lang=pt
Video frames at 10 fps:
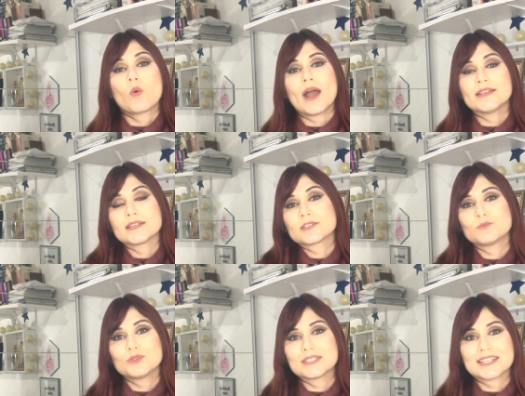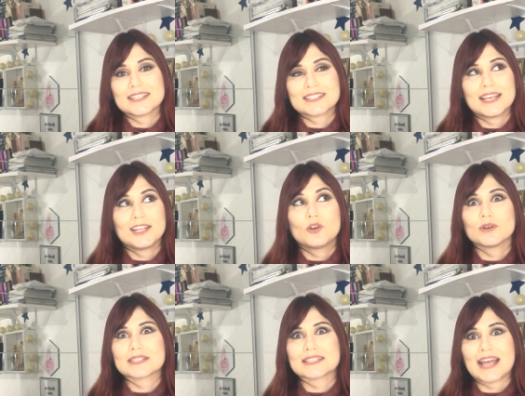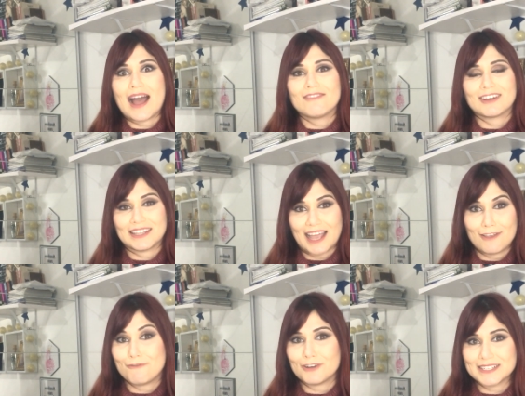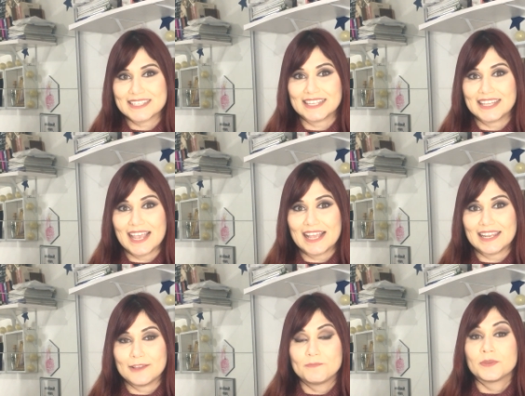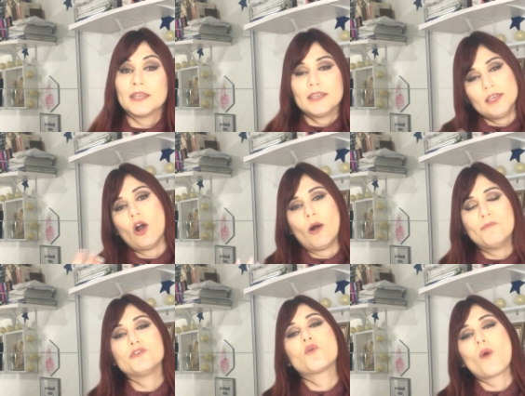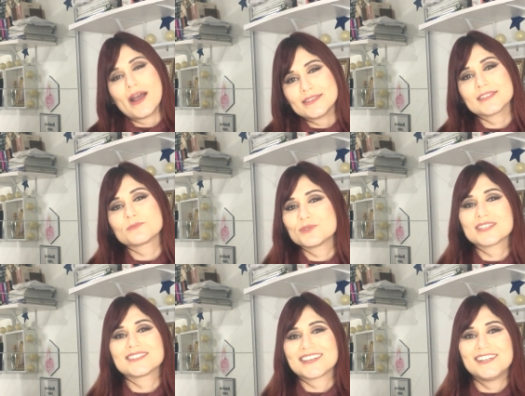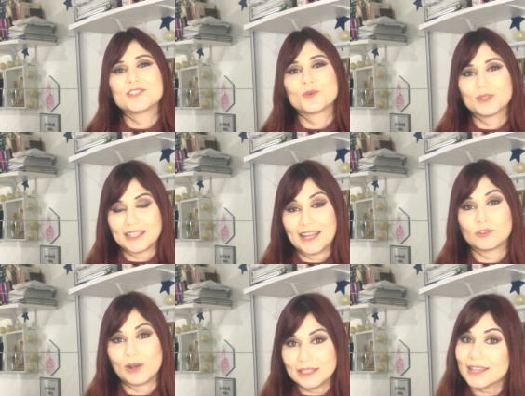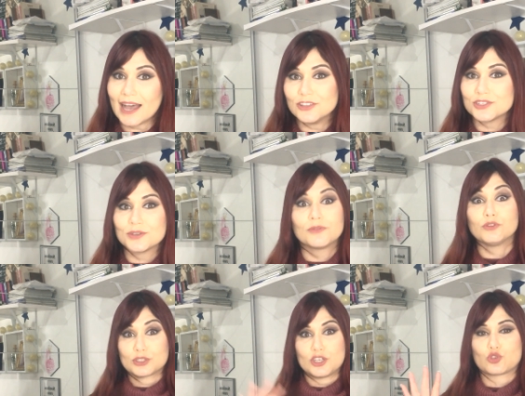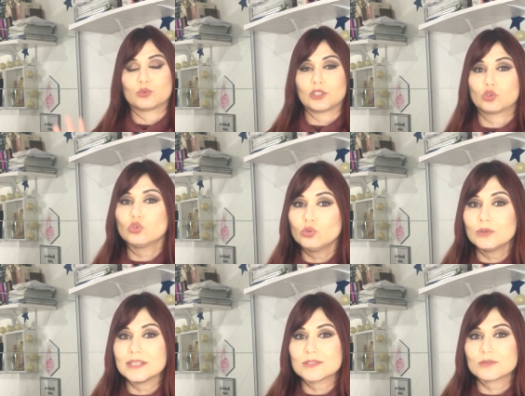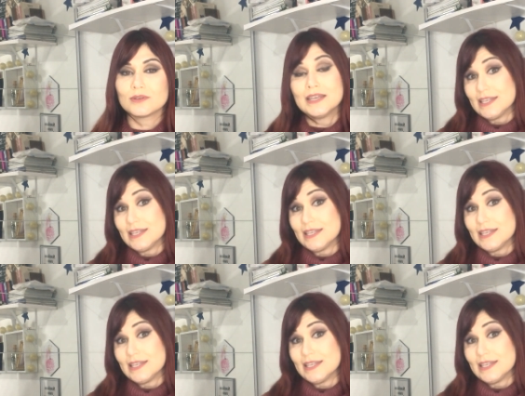quais as músicas que ele gostava na infância dele e, óbvio, quais as músicas que ele escuta na atualidade. Você junta tudo isso